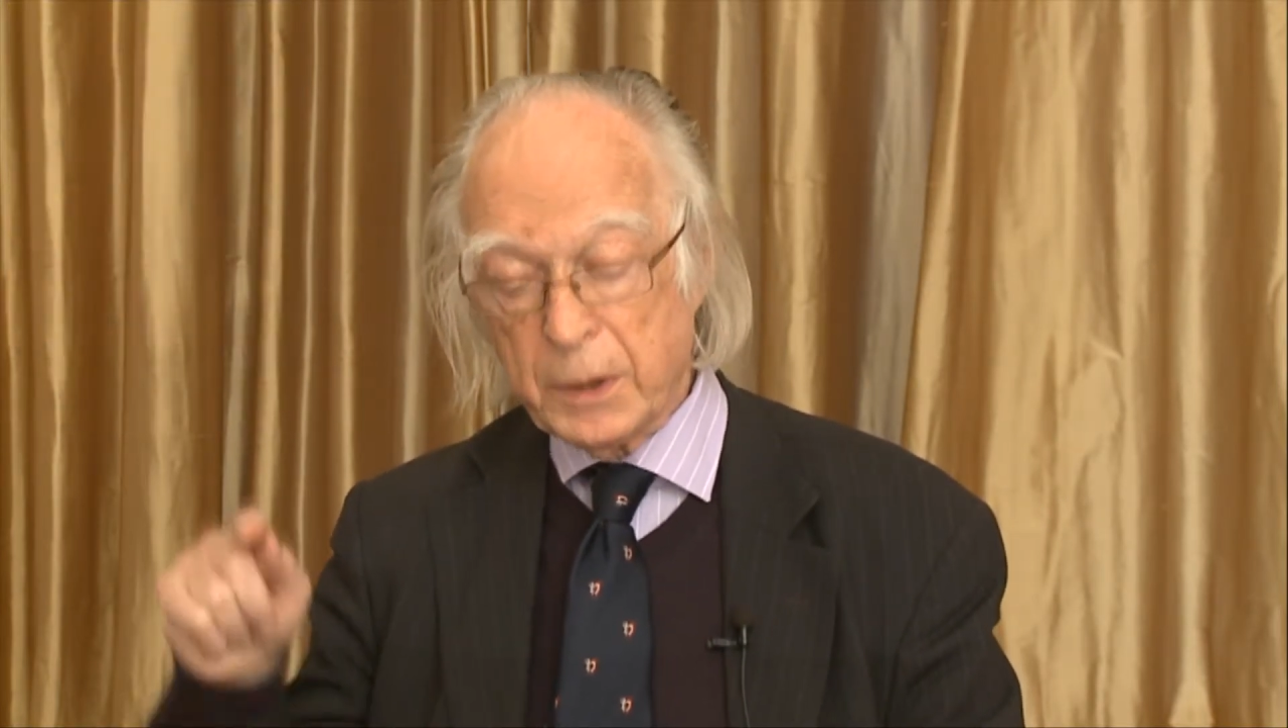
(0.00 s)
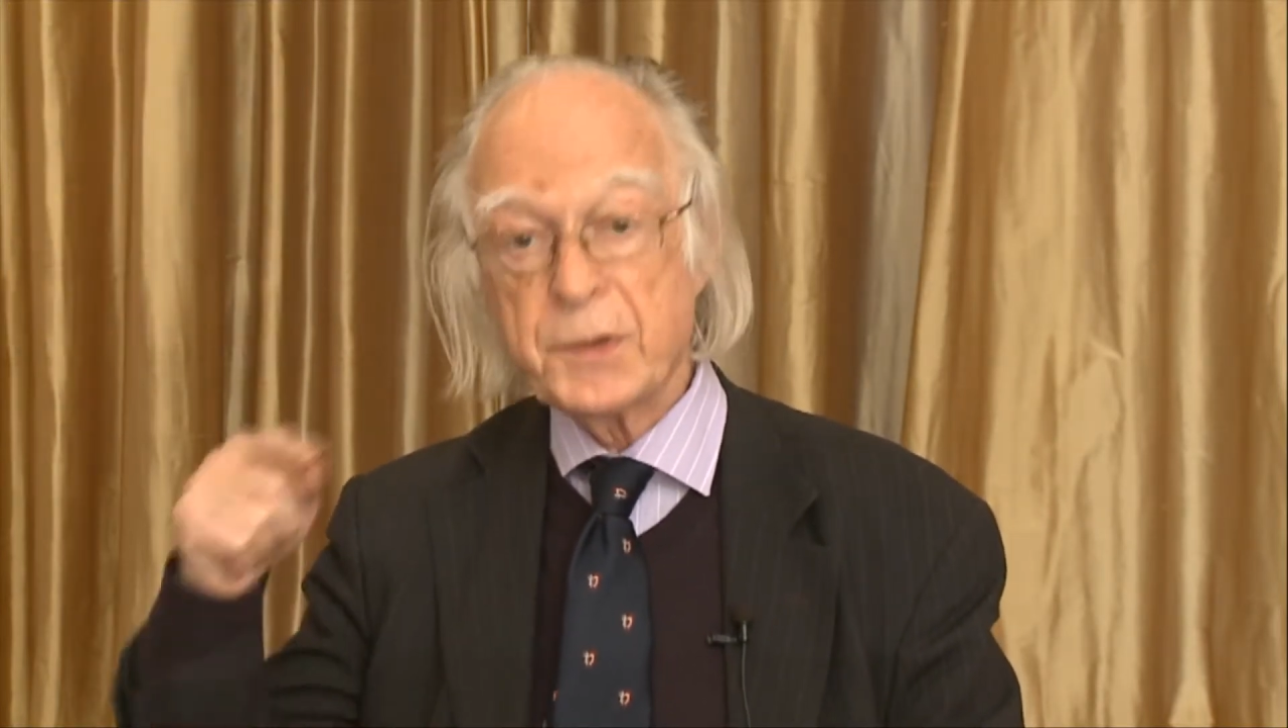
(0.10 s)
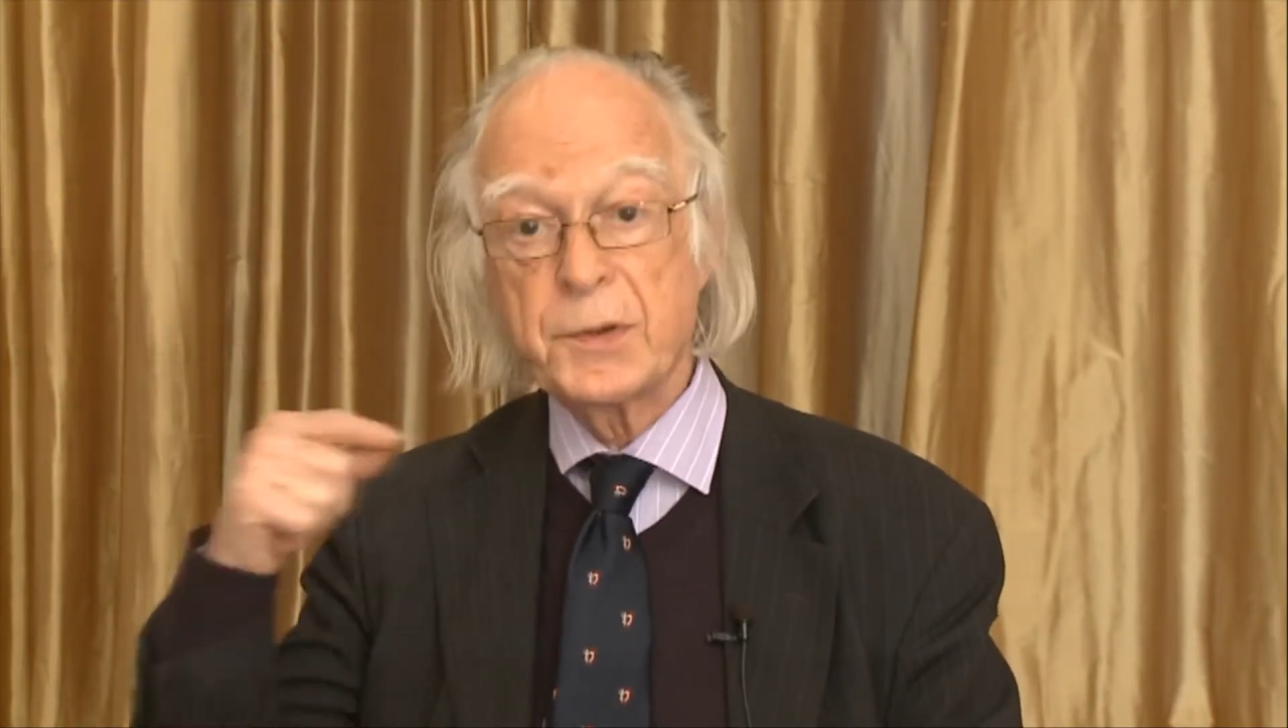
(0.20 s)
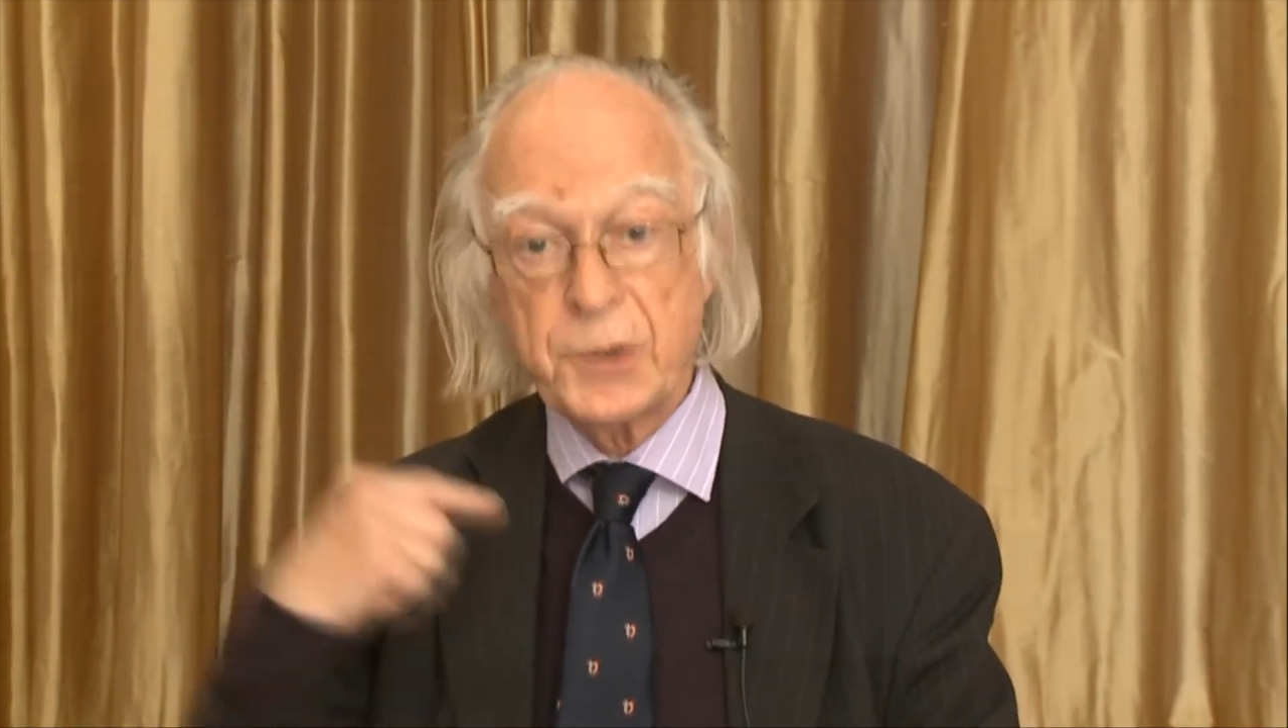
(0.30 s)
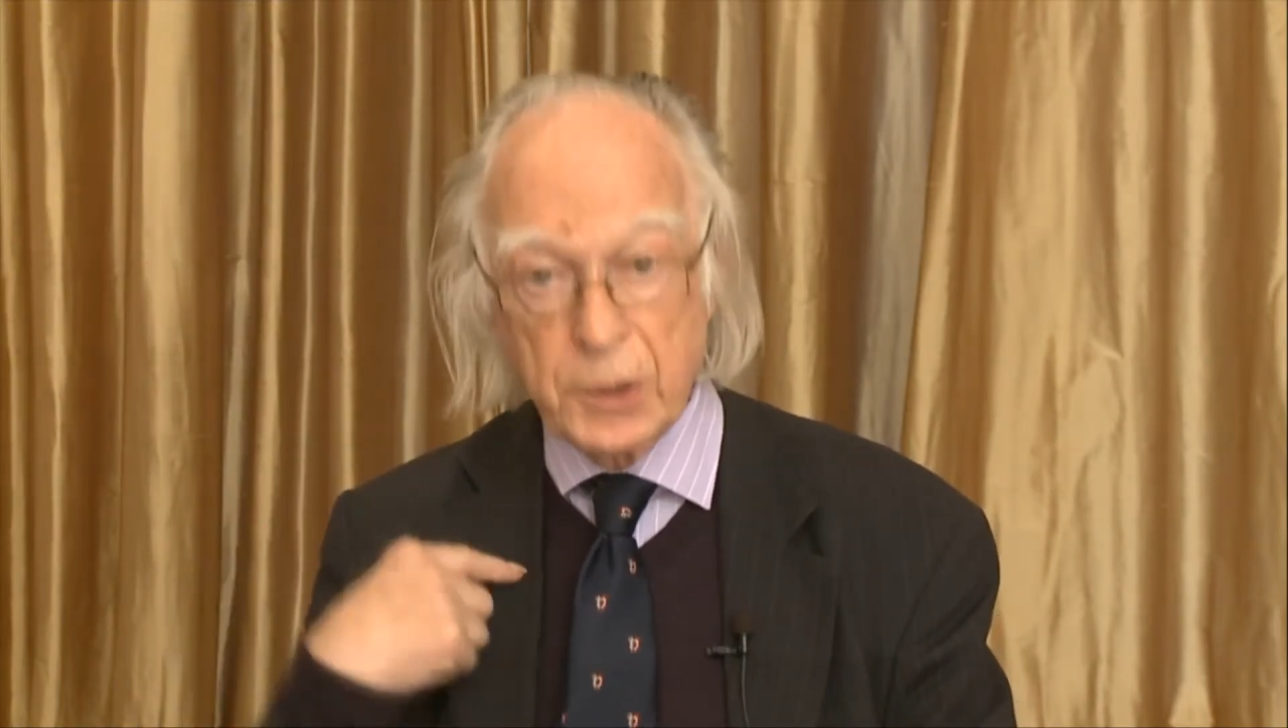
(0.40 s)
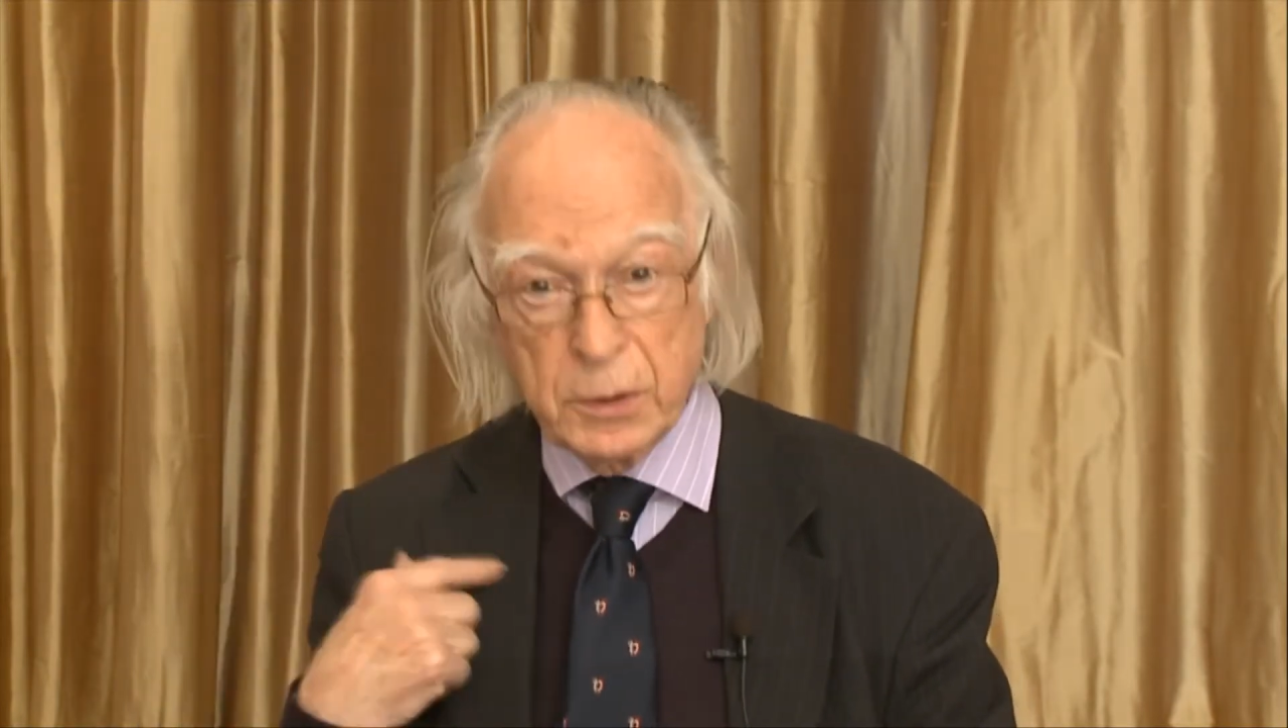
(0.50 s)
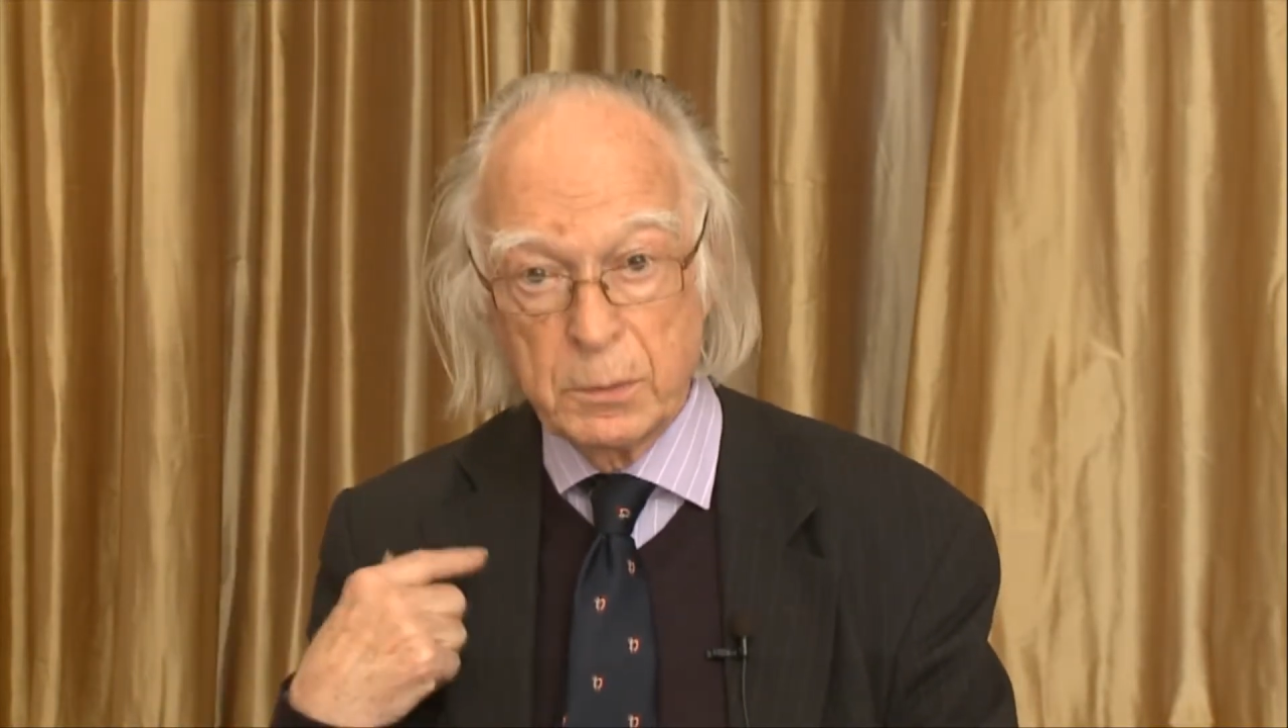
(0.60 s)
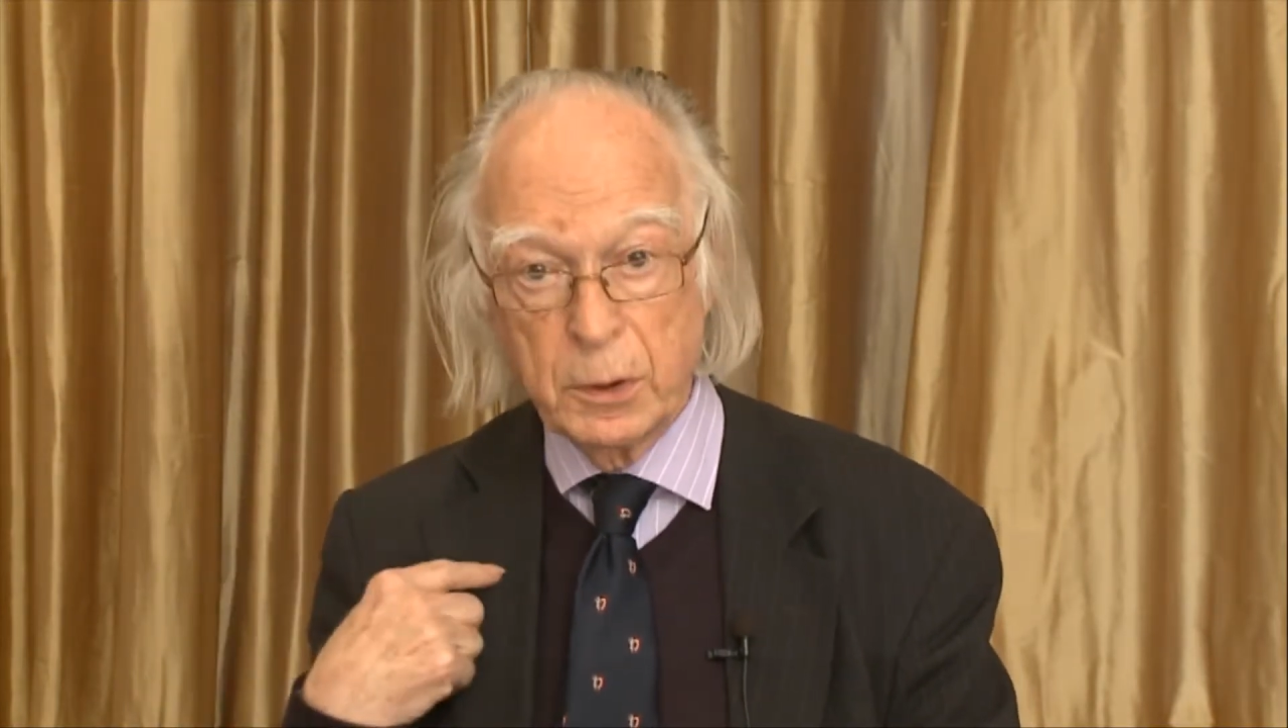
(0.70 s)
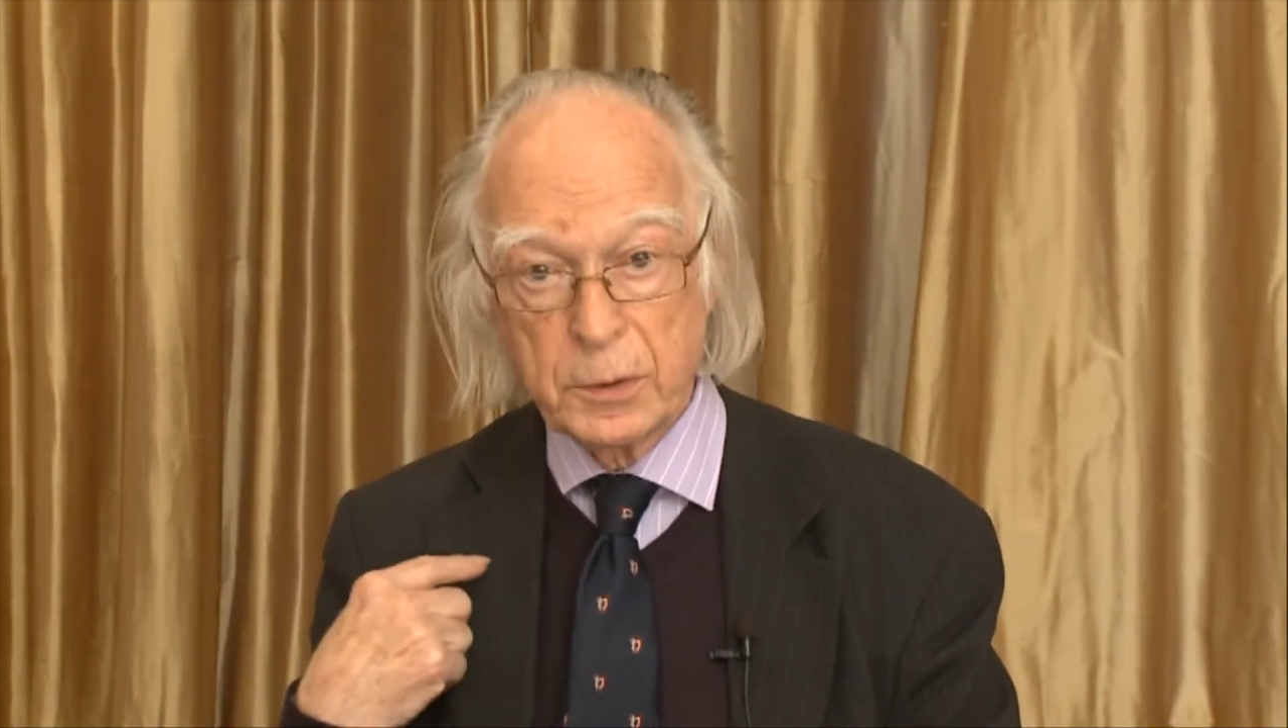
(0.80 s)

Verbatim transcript: seulement